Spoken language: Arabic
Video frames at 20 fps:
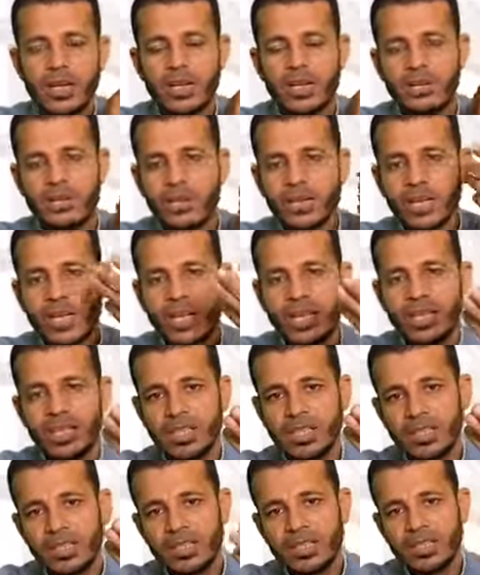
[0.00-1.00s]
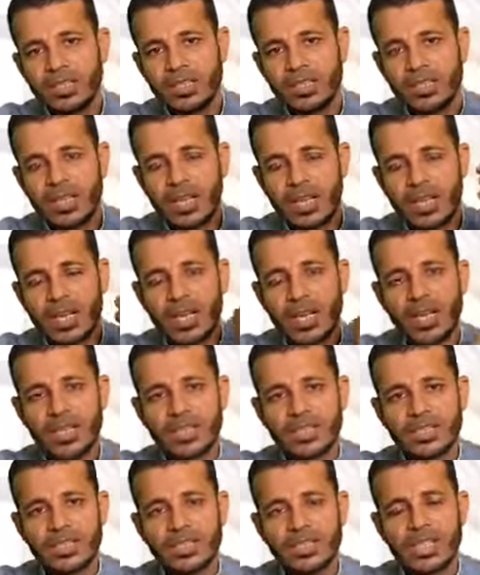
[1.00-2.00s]
والله هذا
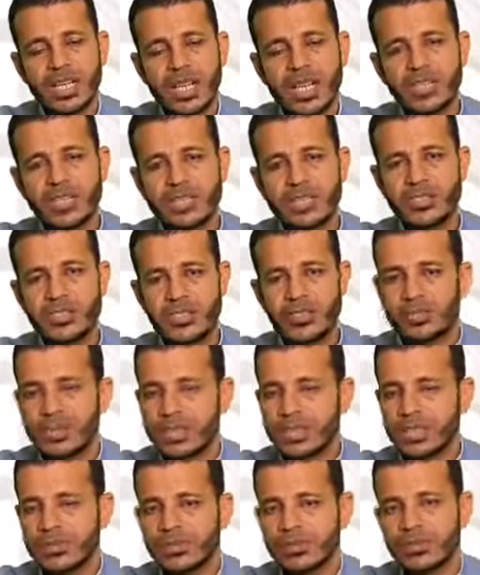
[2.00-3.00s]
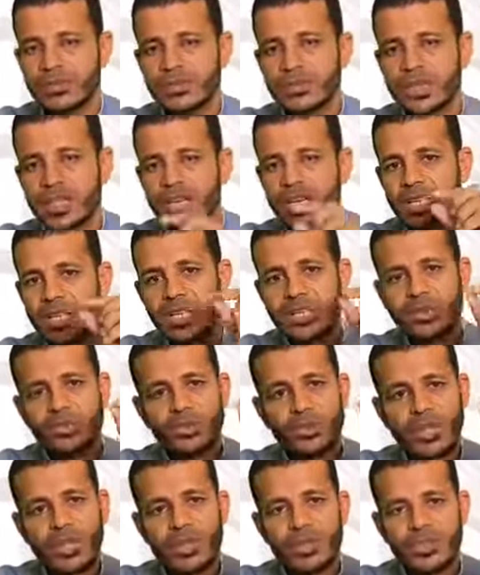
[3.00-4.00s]
الشيء عن تجربة أنا أدعو
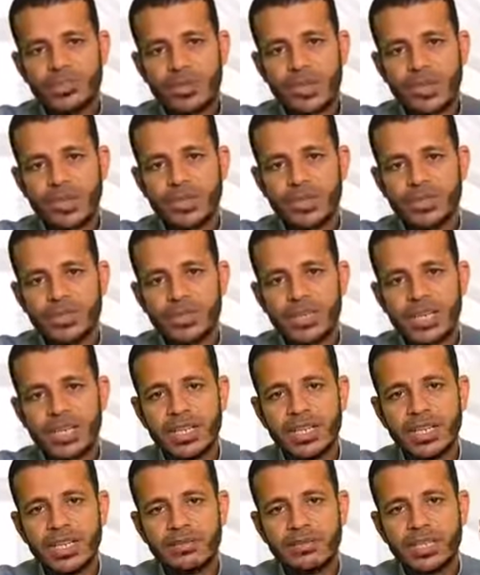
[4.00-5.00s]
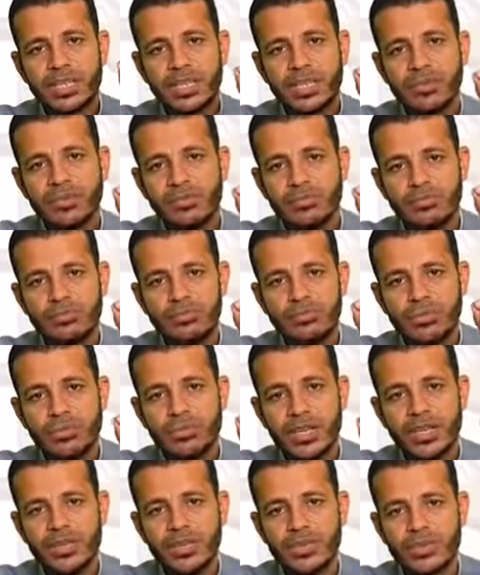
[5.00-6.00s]
الله سبحانه وتعالى مثلكم
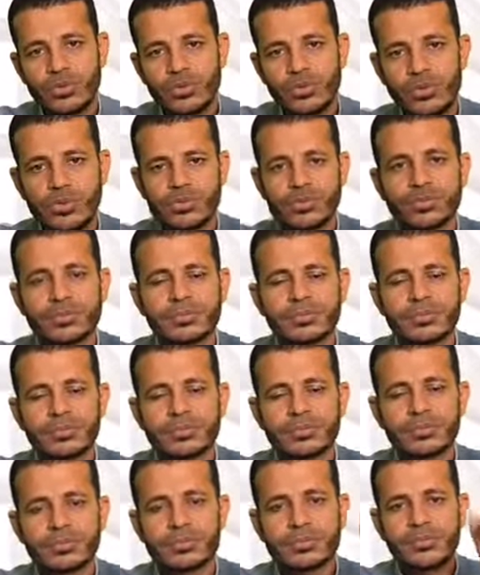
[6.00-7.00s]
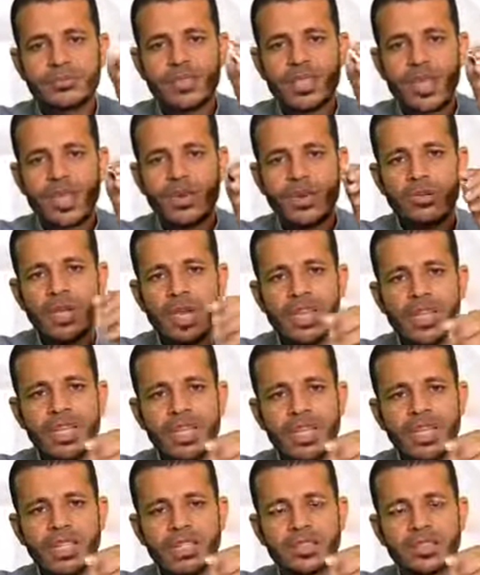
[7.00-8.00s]
ببعض الأمور ومع
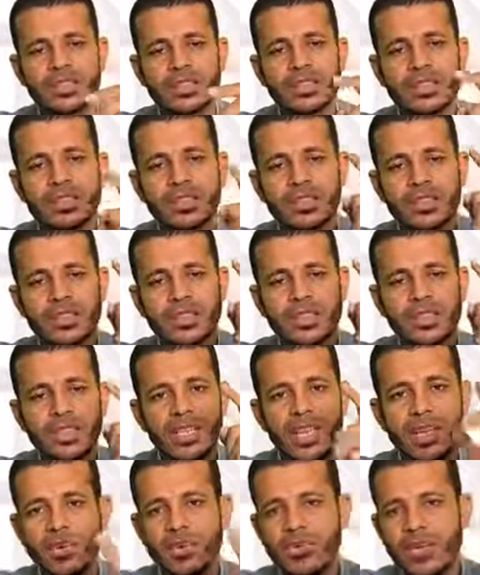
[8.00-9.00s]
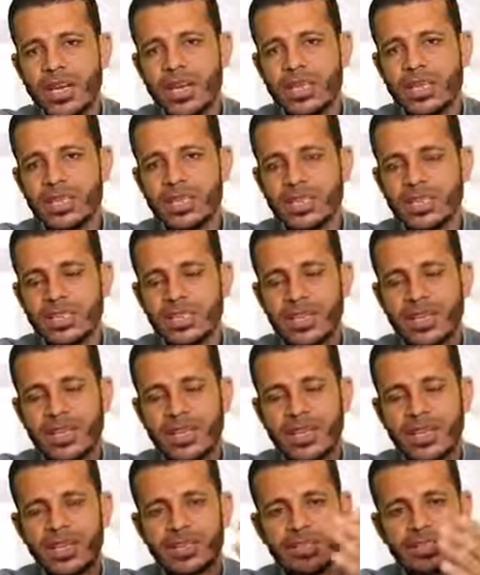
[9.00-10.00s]
ذلك لا أبالي
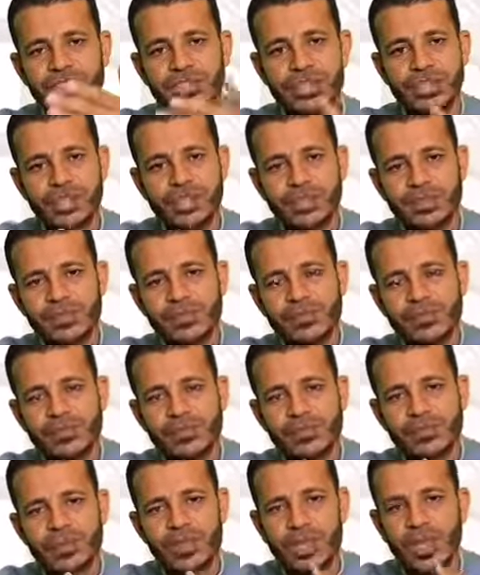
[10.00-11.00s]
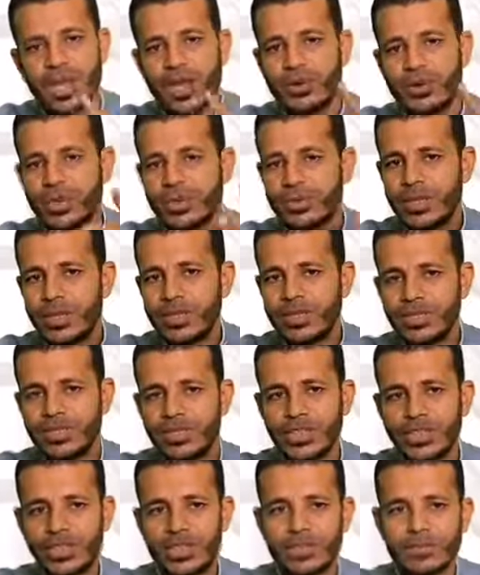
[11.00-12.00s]
إذا أتى الشيء أو لم يأتي
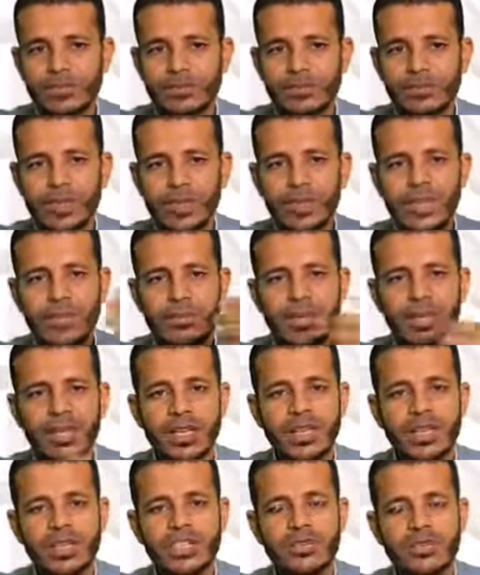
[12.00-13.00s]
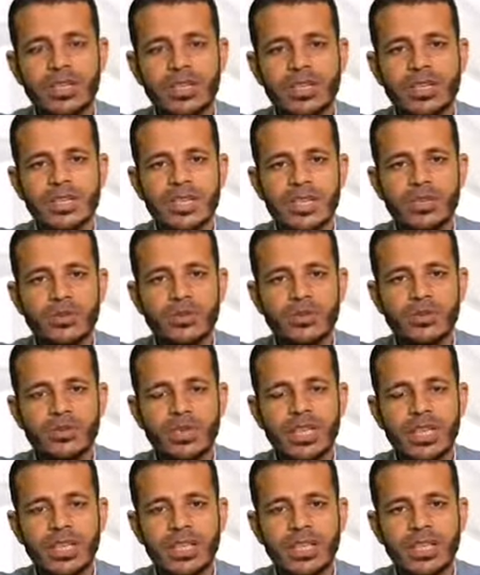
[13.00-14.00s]
الشيء إنما يعيش الإنسان
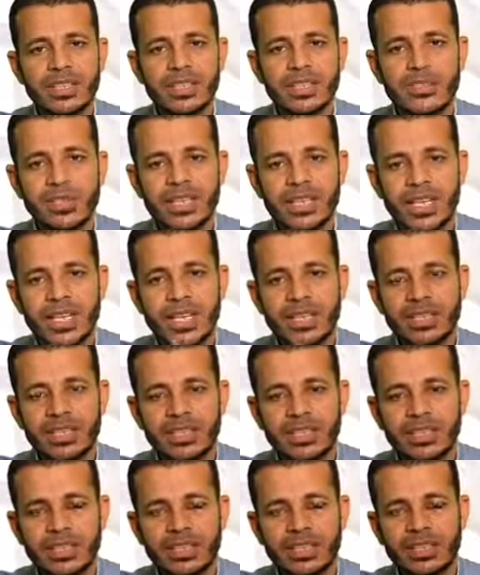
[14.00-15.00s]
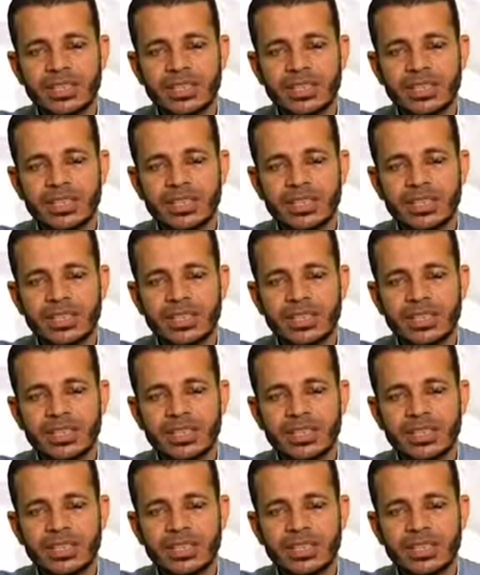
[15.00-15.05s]
بلذة وسعادة